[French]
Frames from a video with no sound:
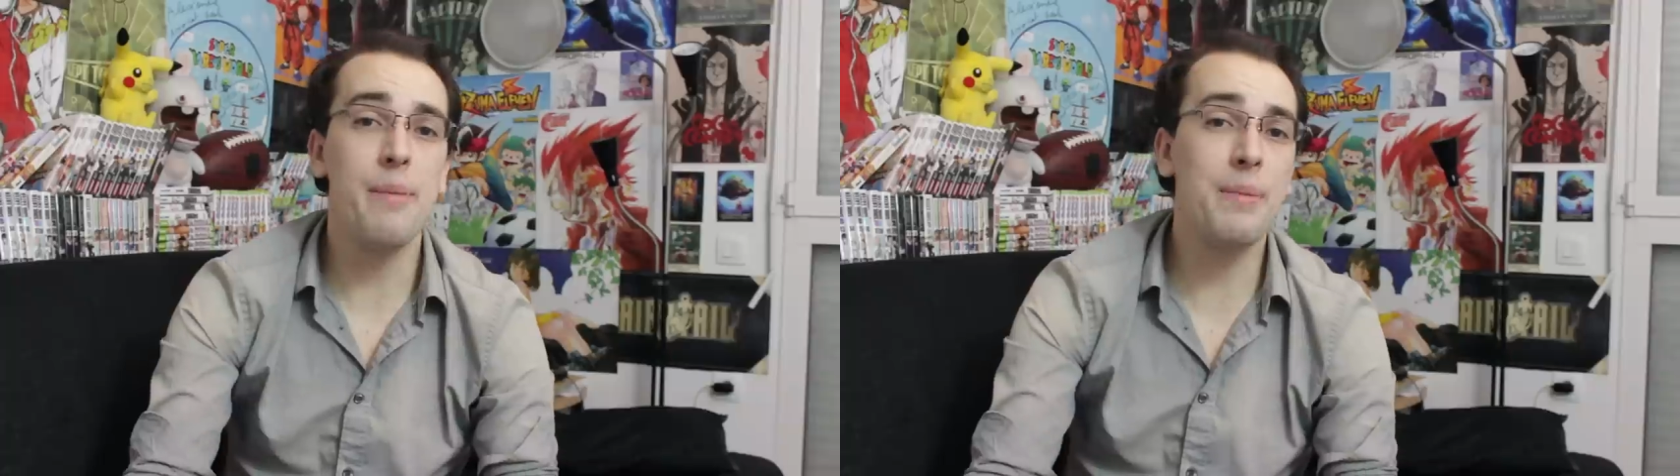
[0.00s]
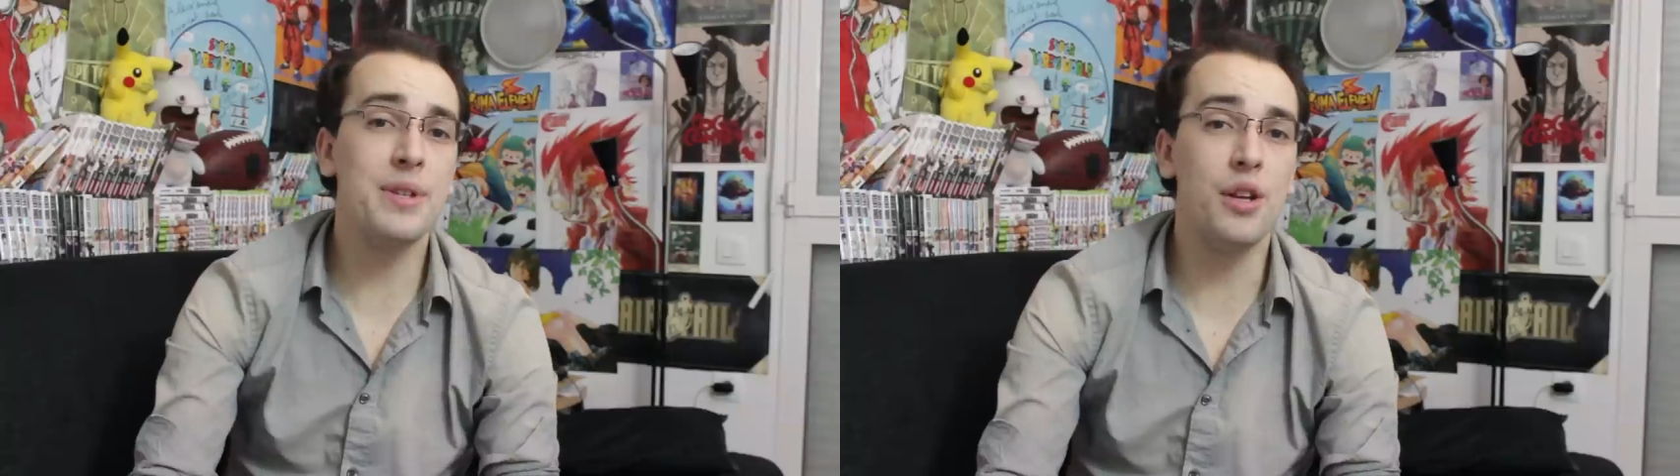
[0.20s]
Et
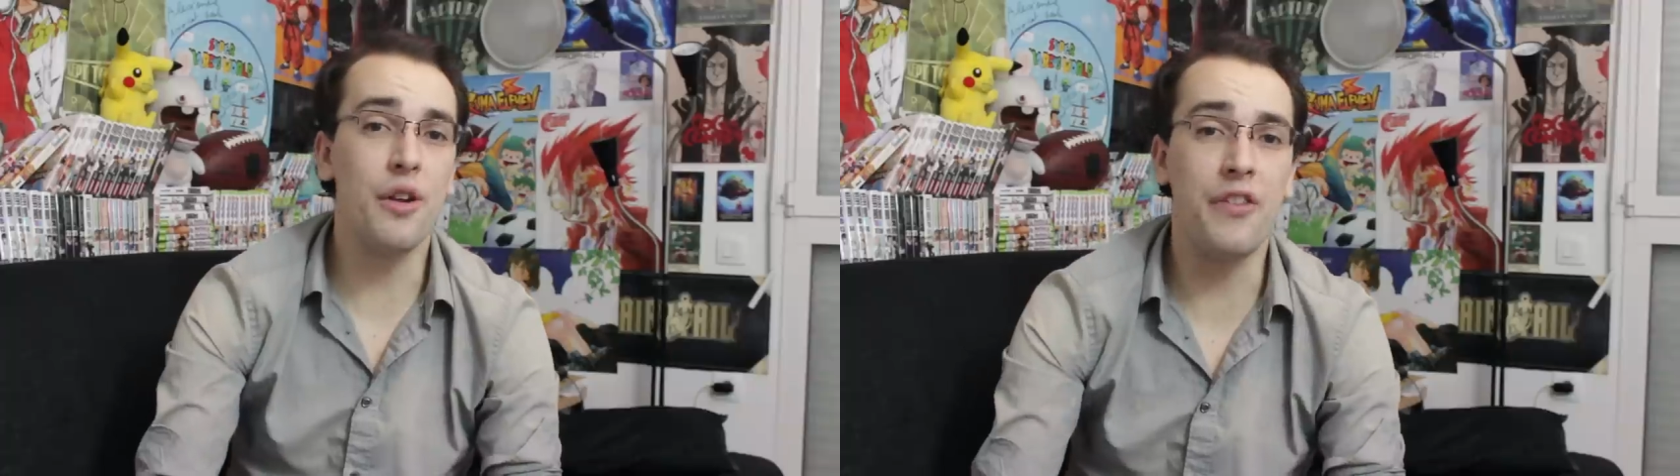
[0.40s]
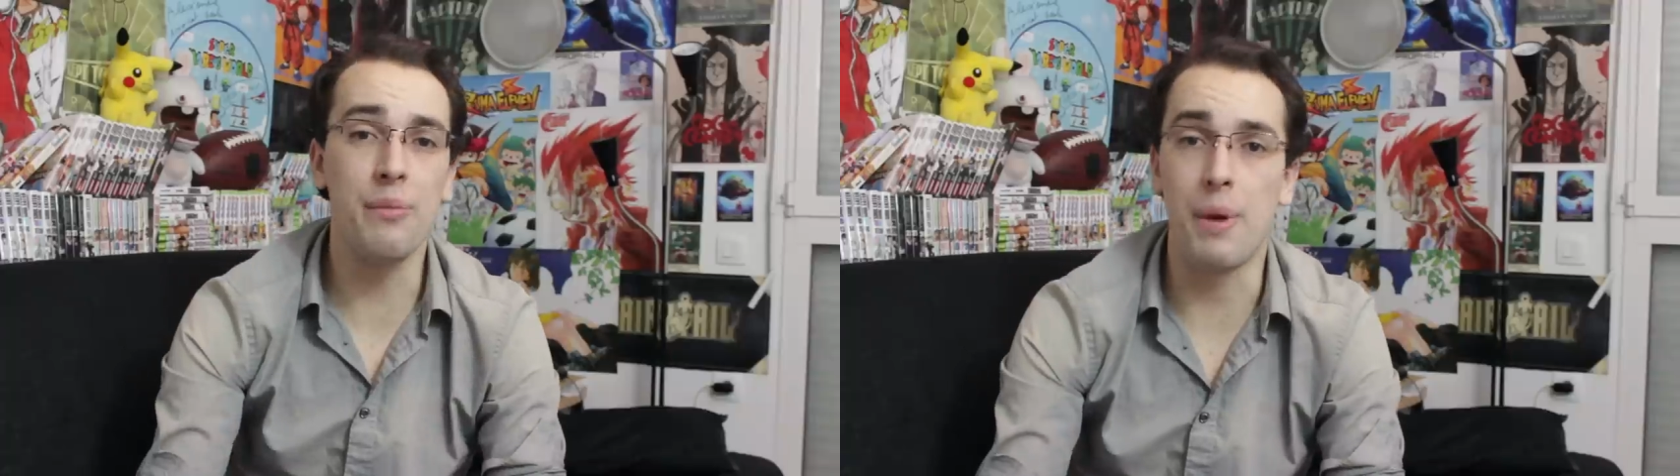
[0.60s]
même si
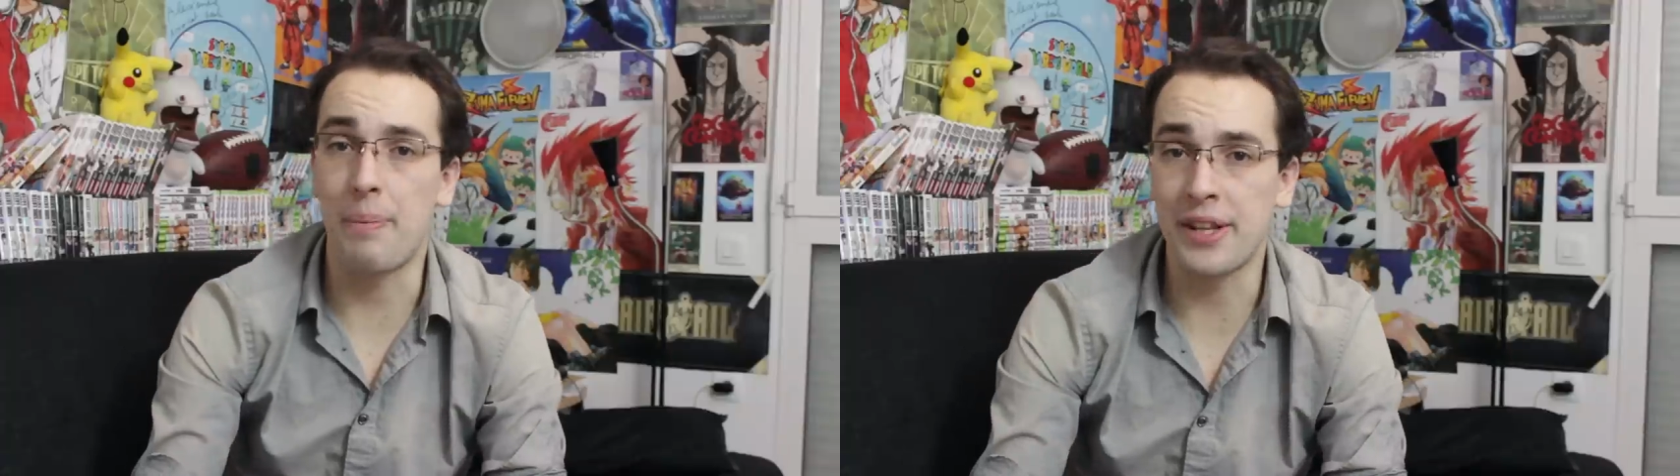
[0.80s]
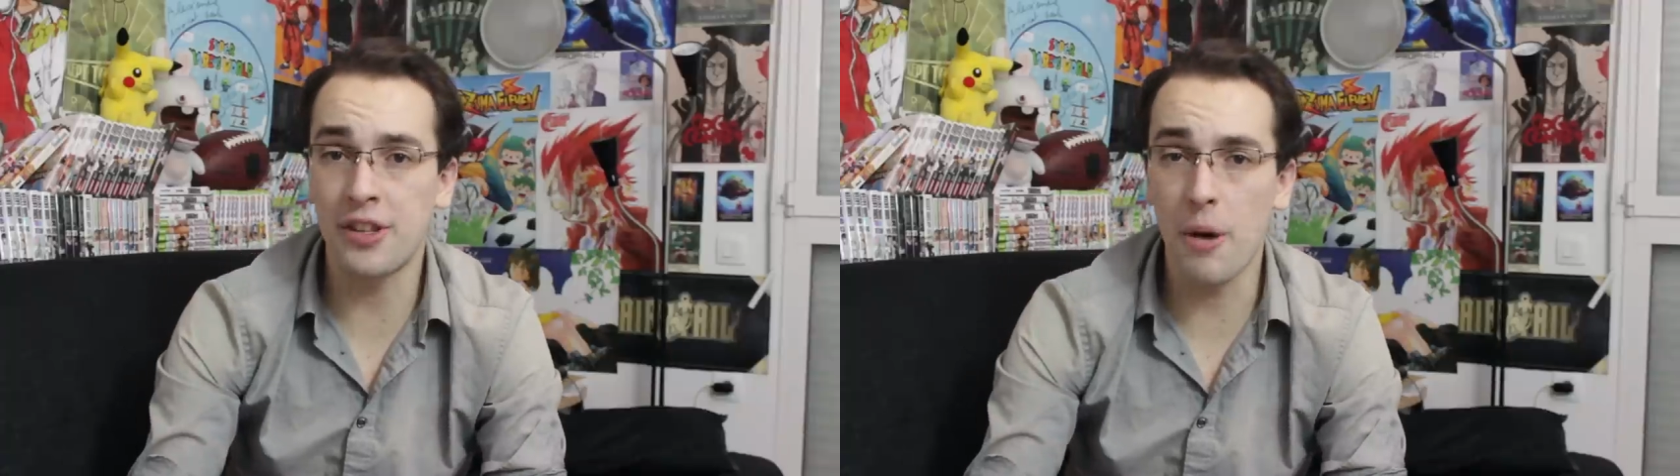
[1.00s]
le film est
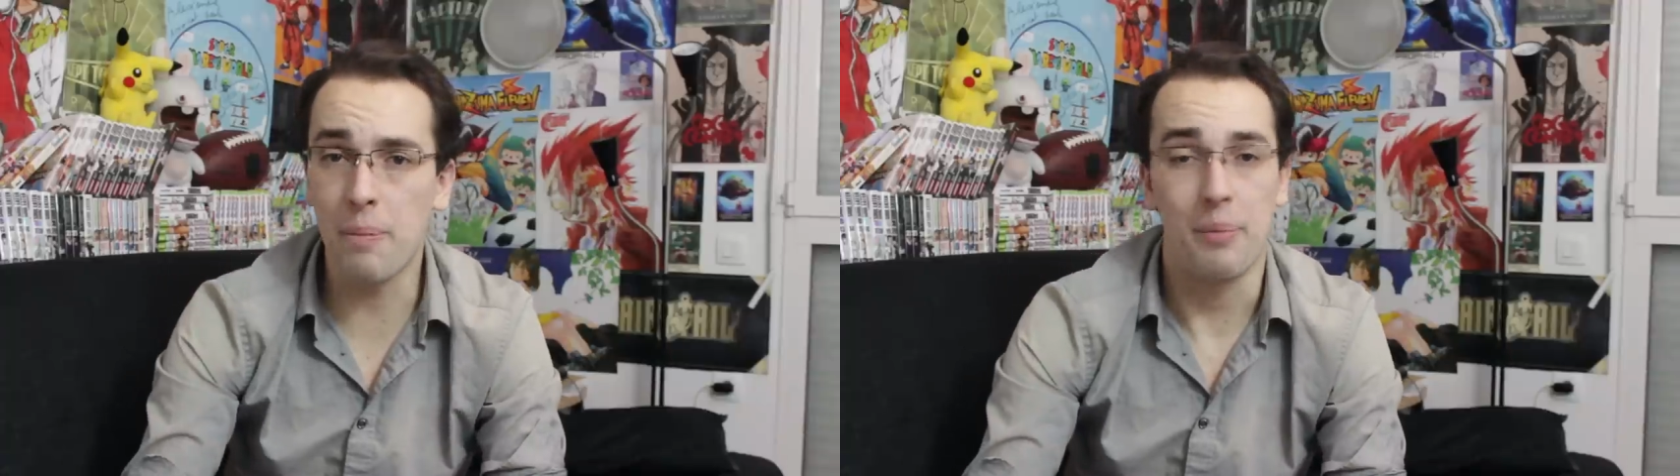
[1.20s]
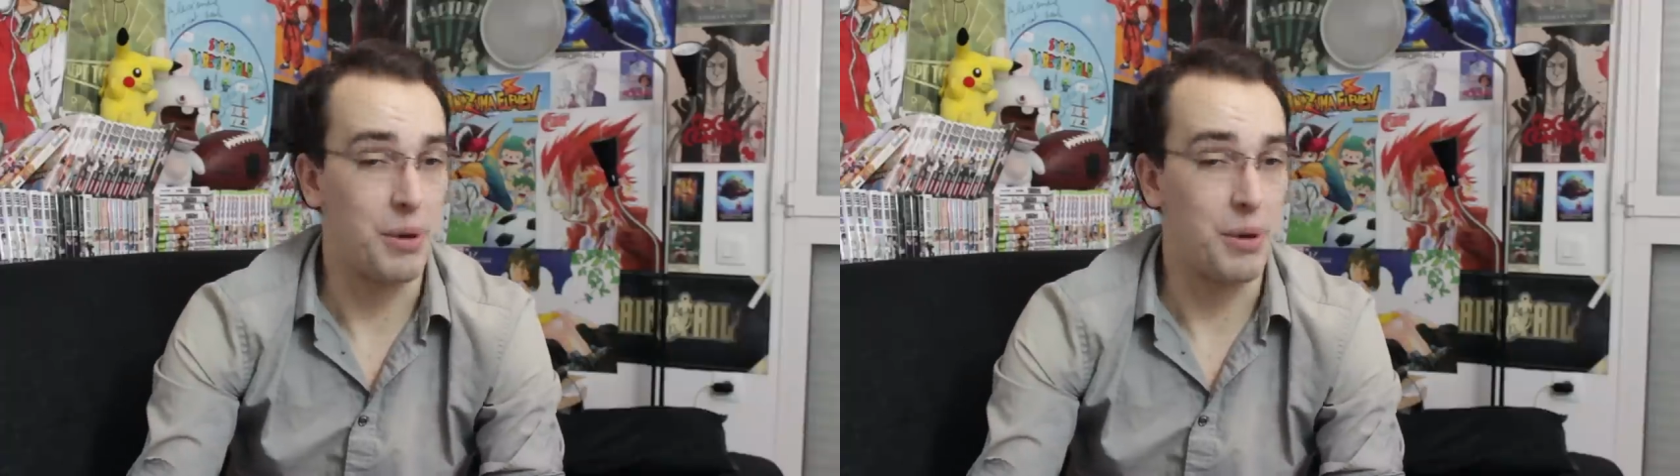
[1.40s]
pas top,